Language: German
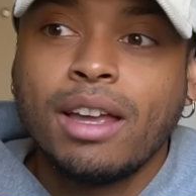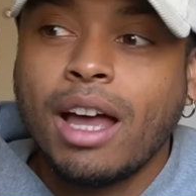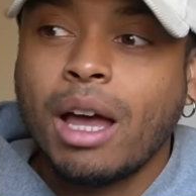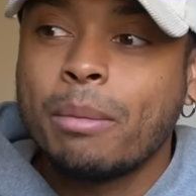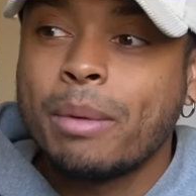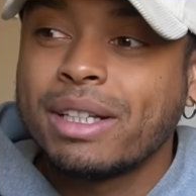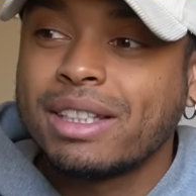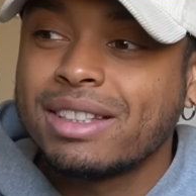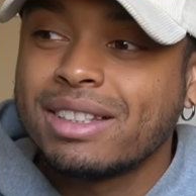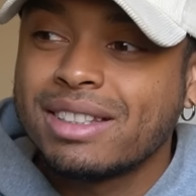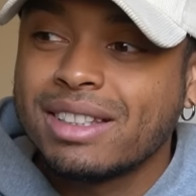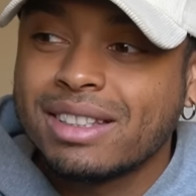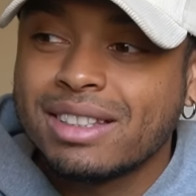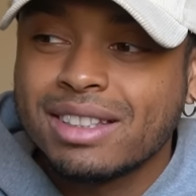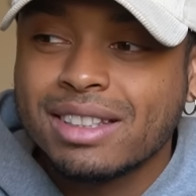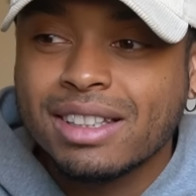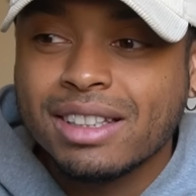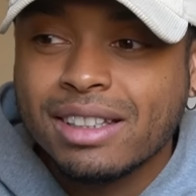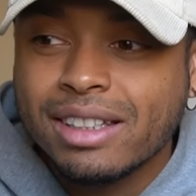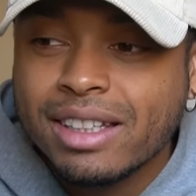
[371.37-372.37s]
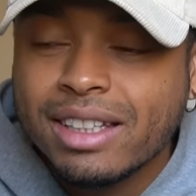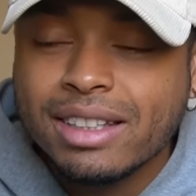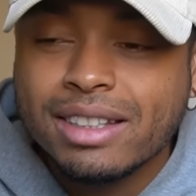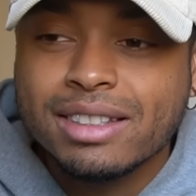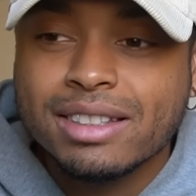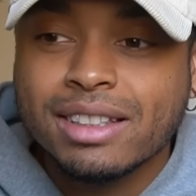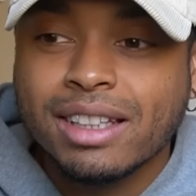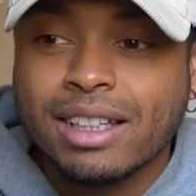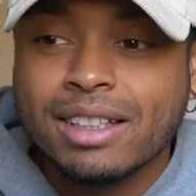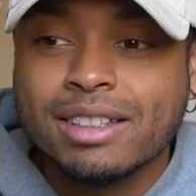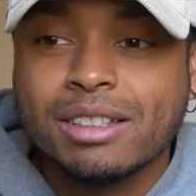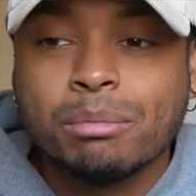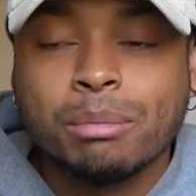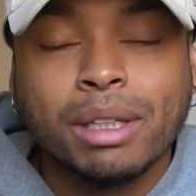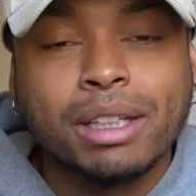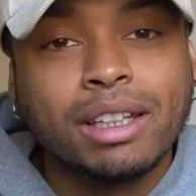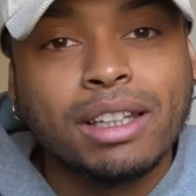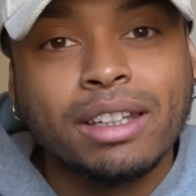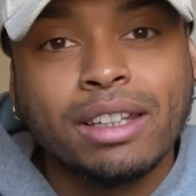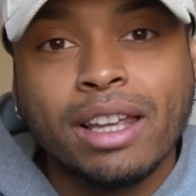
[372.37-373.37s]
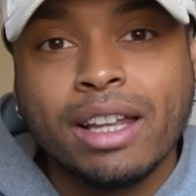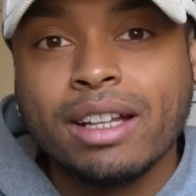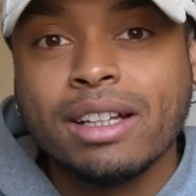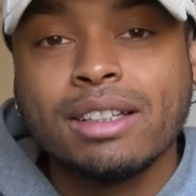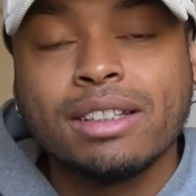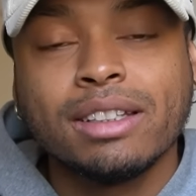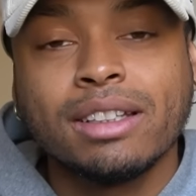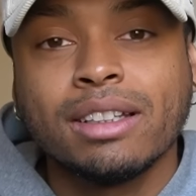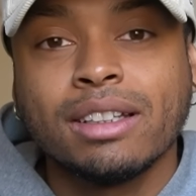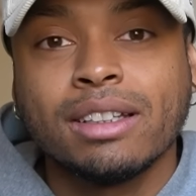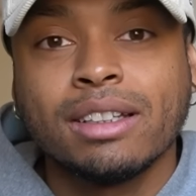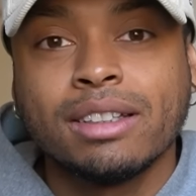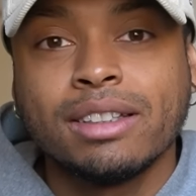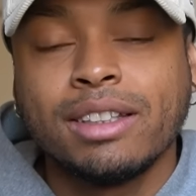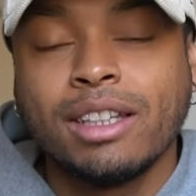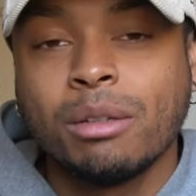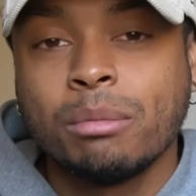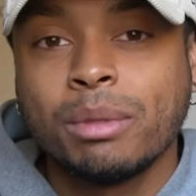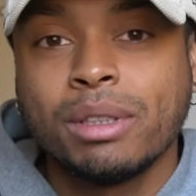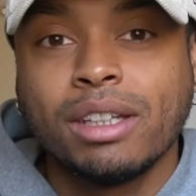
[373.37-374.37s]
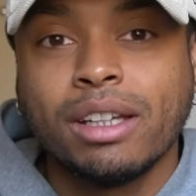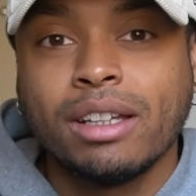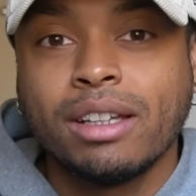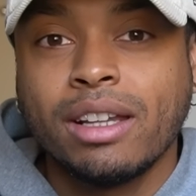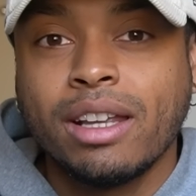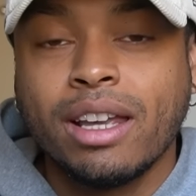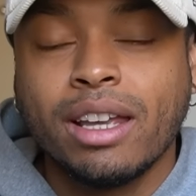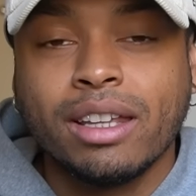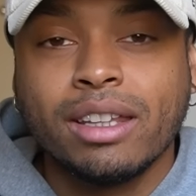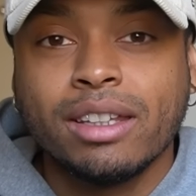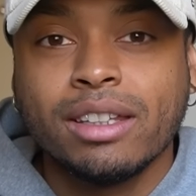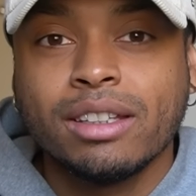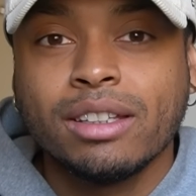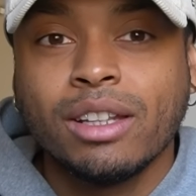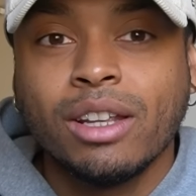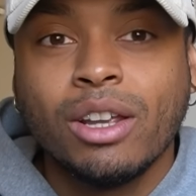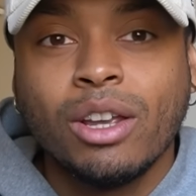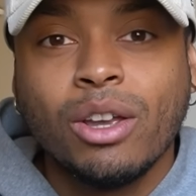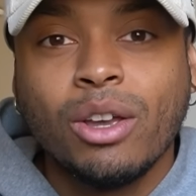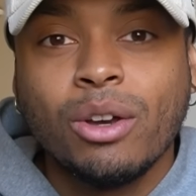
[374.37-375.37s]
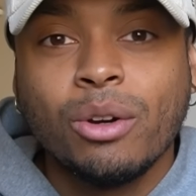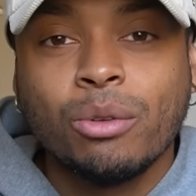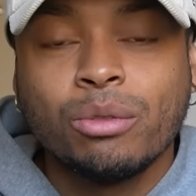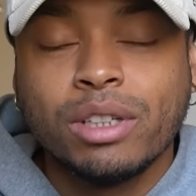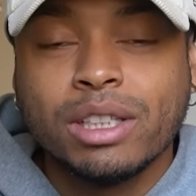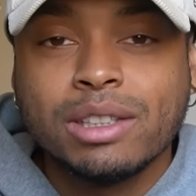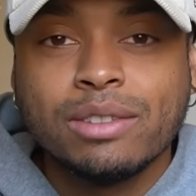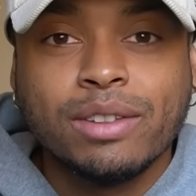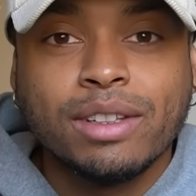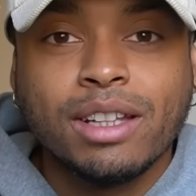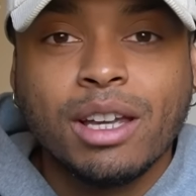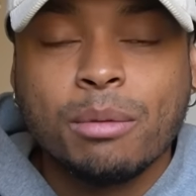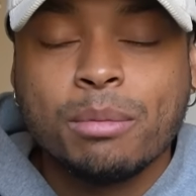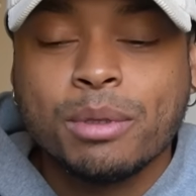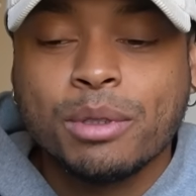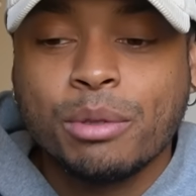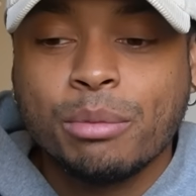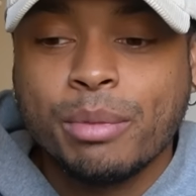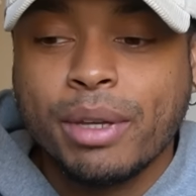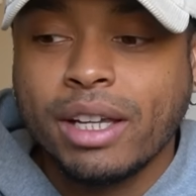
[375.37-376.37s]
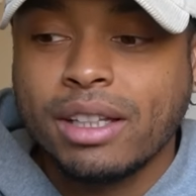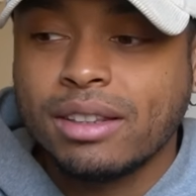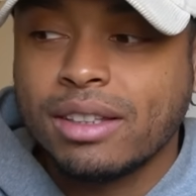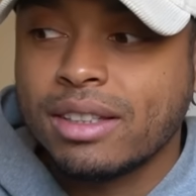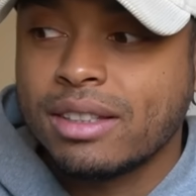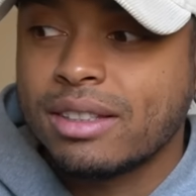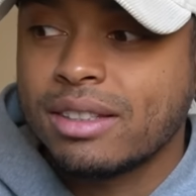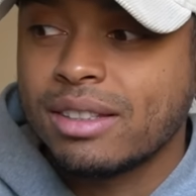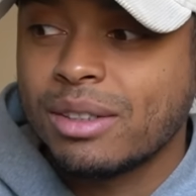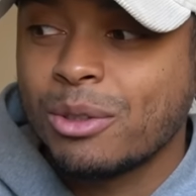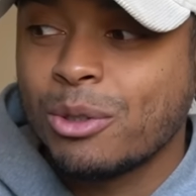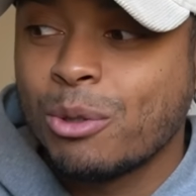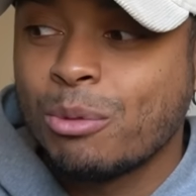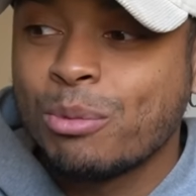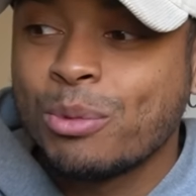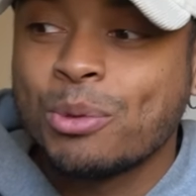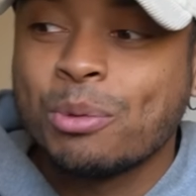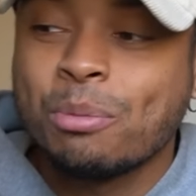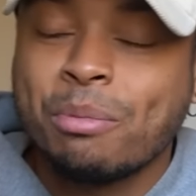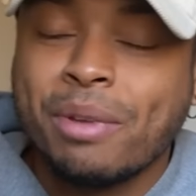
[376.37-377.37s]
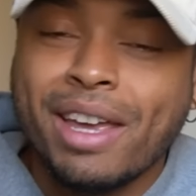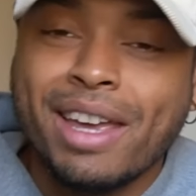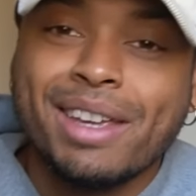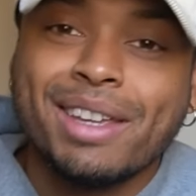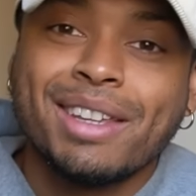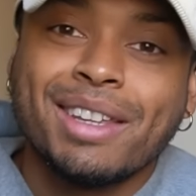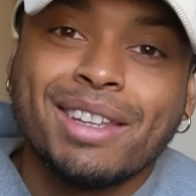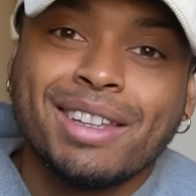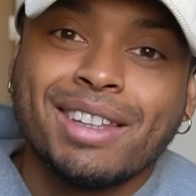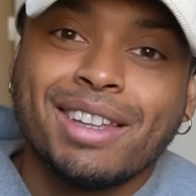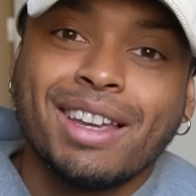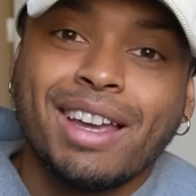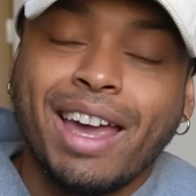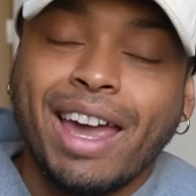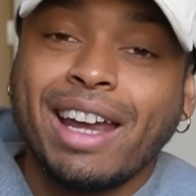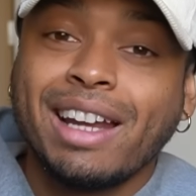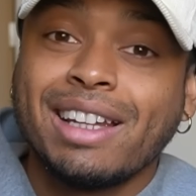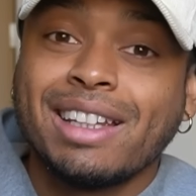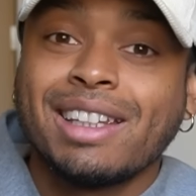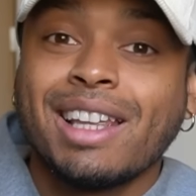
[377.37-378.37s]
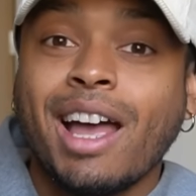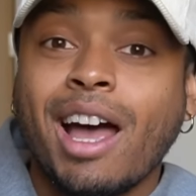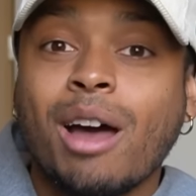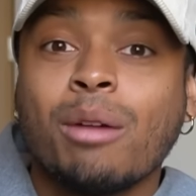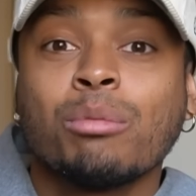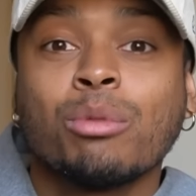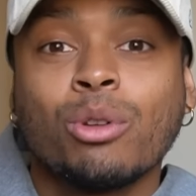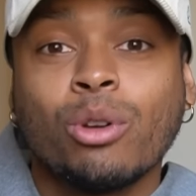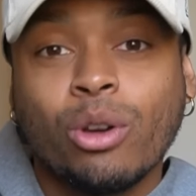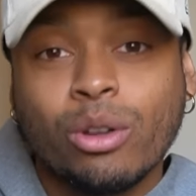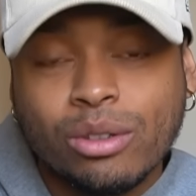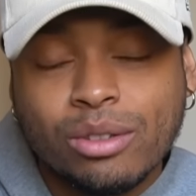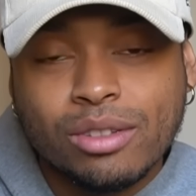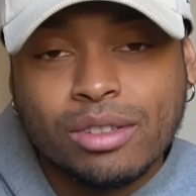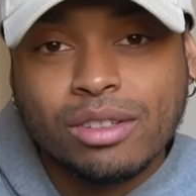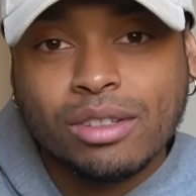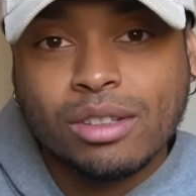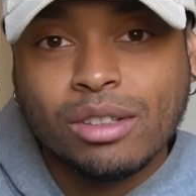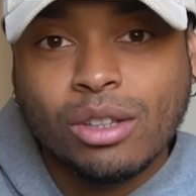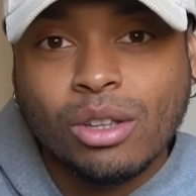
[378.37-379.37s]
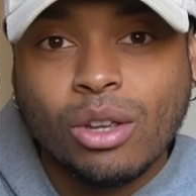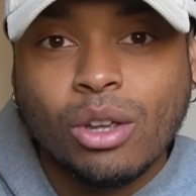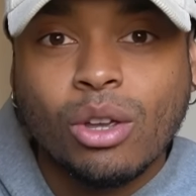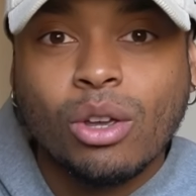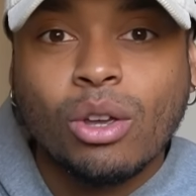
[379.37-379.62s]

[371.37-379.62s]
Aber es, ist, es sind nicht diese ganzen materiellen Dinge, die damit einhergehen. Und deswegen habe ich gemerkt, dass umso mehr ich eigentlich haben könnte,